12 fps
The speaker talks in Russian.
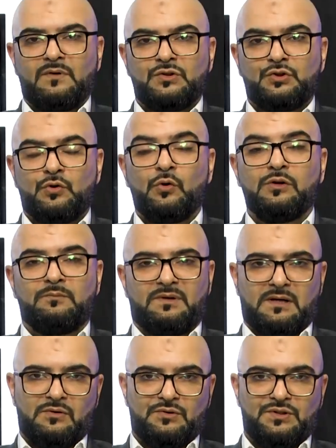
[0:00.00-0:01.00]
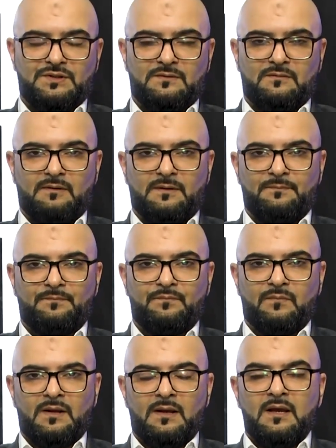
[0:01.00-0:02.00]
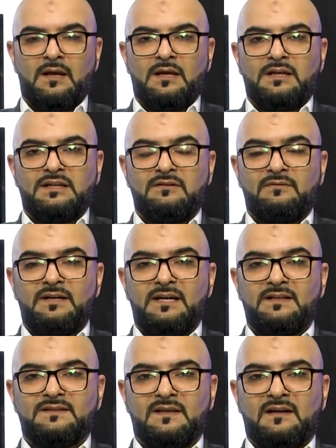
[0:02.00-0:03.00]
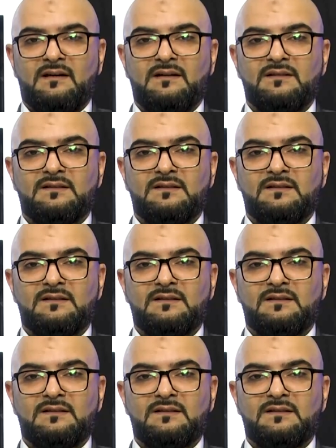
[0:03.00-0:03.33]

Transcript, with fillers: школы пророчества, является